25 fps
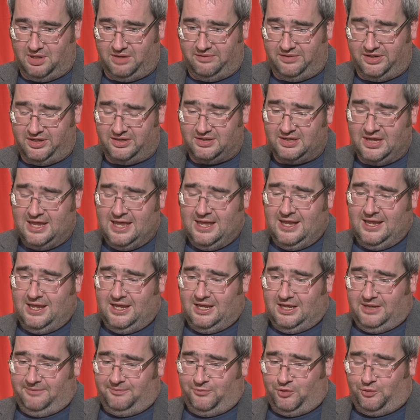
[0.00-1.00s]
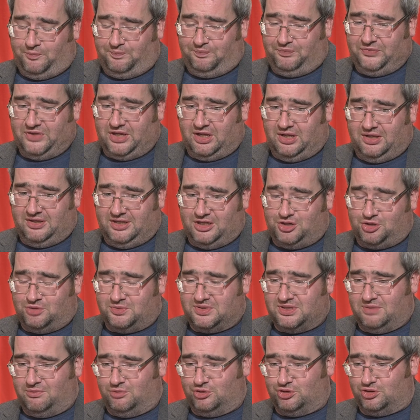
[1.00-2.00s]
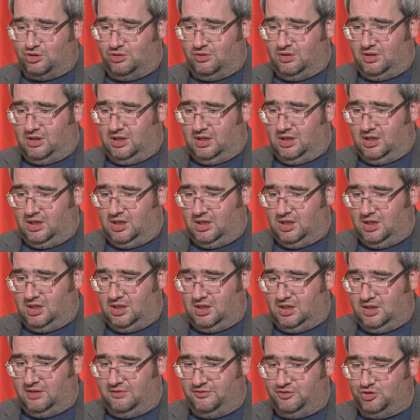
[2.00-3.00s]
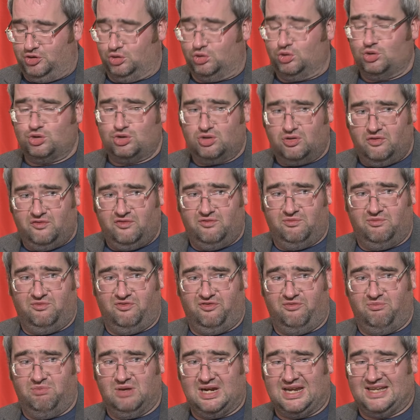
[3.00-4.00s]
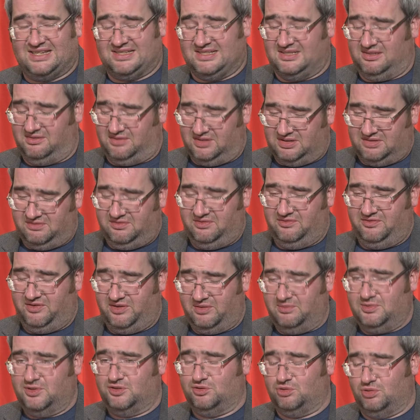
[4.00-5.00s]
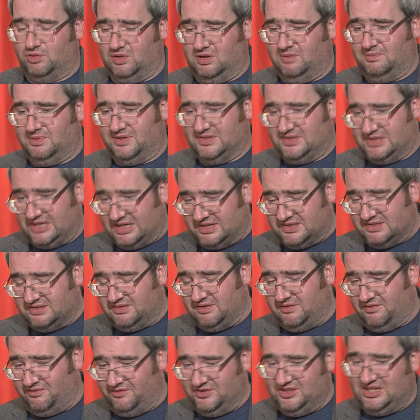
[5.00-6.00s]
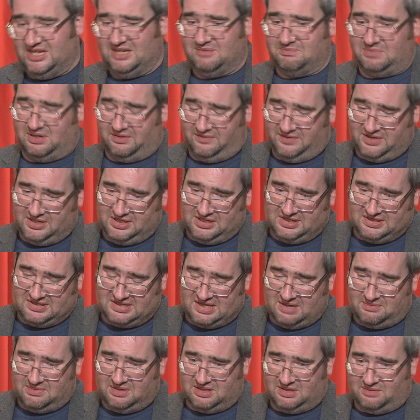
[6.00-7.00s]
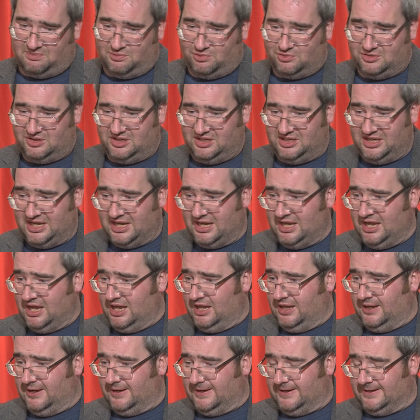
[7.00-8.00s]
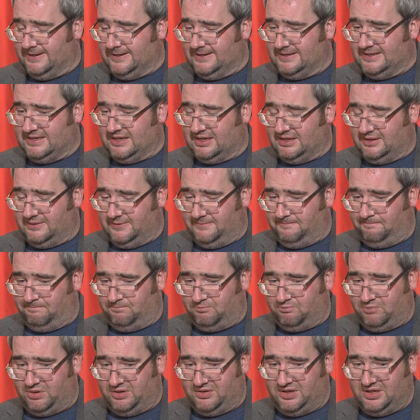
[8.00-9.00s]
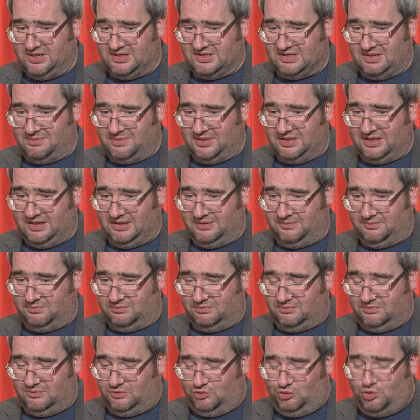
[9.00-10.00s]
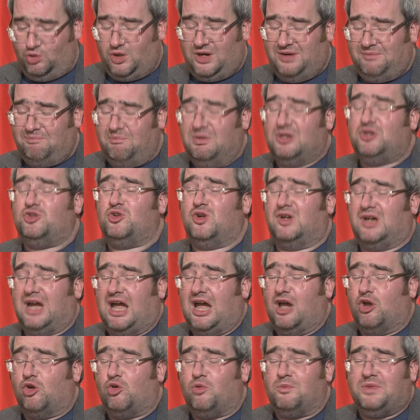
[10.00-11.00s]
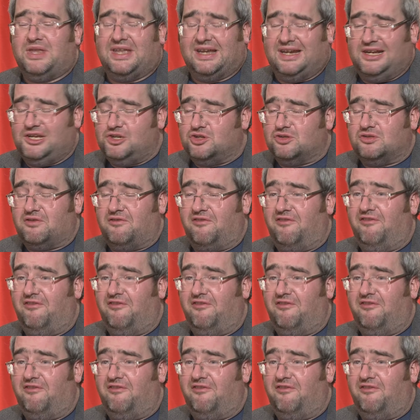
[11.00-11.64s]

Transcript: поговорить. Ну, начнем с того, что э, все то, что вбрасывалось в информационное пространство в день проведения саммита, после дня, э, дня проведения саммита, то большое, огромное количество